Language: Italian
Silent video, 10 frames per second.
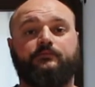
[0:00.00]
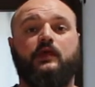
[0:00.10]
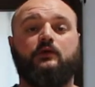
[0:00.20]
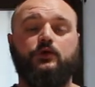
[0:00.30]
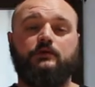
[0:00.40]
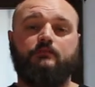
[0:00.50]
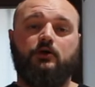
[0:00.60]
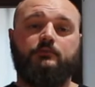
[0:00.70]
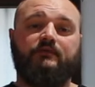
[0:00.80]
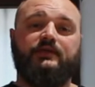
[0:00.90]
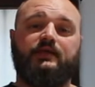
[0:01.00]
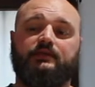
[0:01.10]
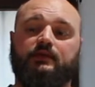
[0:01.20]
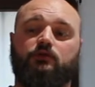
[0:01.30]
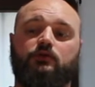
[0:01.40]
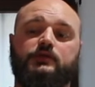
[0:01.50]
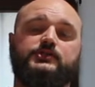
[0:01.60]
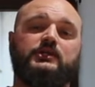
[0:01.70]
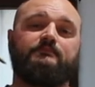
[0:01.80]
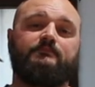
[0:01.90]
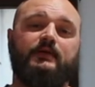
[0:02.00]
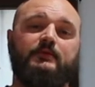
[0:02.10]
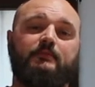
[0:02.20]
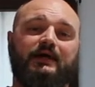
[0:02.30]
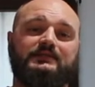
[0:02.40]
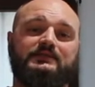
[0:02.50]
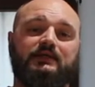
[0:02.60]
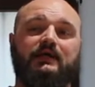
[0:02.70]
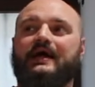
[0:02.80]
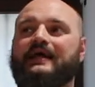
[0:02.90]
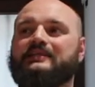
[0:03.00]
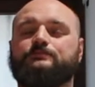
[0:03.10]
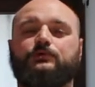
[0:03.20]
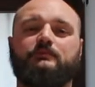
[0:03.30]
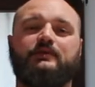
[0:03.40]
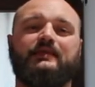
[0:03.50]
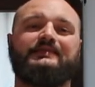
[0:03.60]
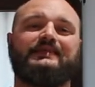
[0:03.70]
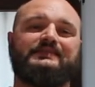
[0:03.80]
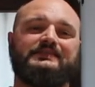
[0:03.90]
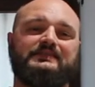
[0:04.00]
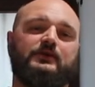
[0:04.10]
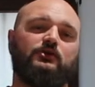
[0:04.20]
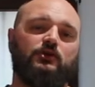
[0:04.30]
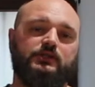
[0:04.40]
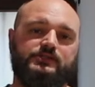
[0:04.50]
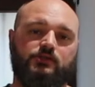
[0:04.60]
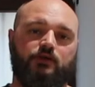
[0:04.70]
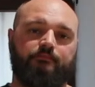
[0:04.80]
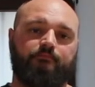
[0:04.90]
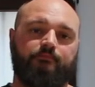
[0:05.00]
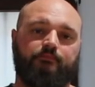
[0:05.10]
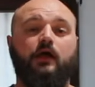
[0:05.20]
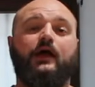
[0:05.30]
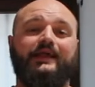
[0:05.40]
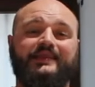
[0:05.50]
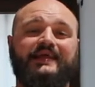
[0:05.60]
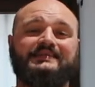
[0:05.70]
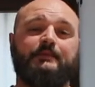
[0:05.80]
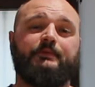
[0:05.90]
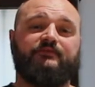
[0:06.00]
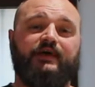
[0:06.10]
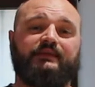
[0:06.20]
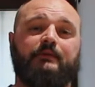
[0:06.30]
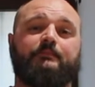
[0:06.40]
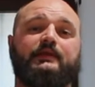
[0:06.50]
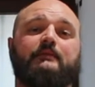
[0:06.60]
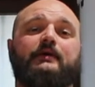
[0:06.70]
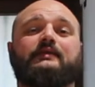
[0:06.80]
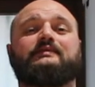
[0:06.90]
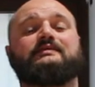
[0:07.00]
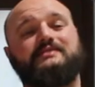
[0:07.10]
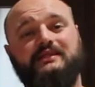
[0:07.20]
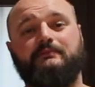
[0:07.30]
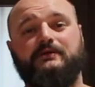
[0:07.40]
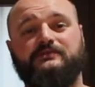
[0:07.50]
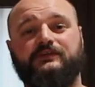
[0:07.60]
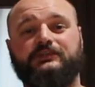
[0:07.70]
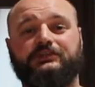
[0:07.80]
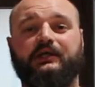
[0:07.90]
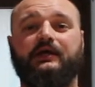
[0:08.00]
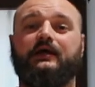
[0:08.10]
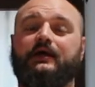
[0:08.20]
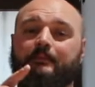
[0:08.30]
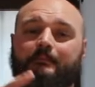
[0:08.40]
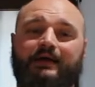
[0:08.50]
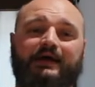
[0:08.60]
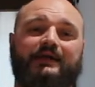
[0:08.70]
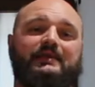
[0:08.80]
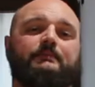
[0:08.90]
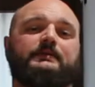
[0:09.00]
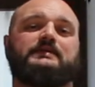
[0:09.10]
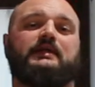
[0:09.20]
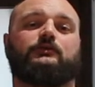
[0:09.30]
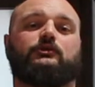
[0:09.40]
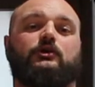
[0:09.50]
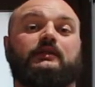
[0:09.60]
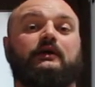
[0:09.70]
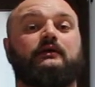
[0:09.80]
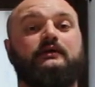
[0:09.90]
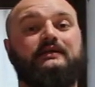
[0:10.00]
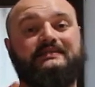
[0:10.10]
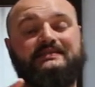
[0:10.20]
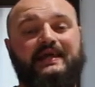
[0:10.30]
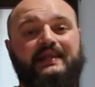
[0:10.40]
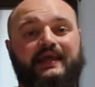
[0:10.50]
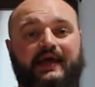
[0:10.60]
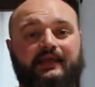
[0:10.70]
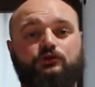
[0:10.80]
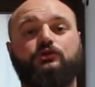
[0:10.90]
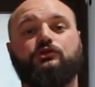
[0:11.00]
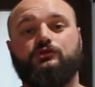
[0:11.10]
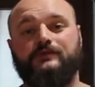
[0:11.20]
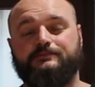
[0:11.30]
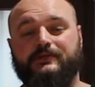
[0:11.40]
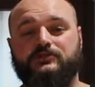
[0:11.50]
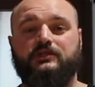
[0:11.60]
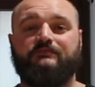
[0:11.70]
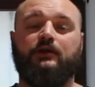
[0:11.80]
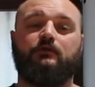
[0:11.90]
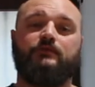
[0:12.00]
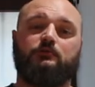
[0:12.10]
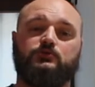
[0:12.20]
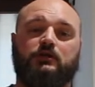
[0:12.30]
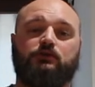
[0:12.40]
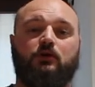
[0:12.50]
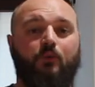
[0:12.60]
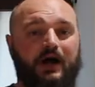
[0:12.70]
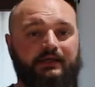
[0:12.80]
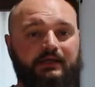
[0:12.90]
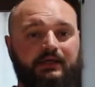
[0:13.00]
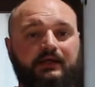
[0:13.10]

che qui in mano mia vedete in colorazione Baby Bass, è disponibile in tantissime colorazioni ed è l'esca perfetta per gli amanti sia del bass fishing ma anche della pesca alla trota, sia in laghetto, dove spesso in inverno viene usato a wacky,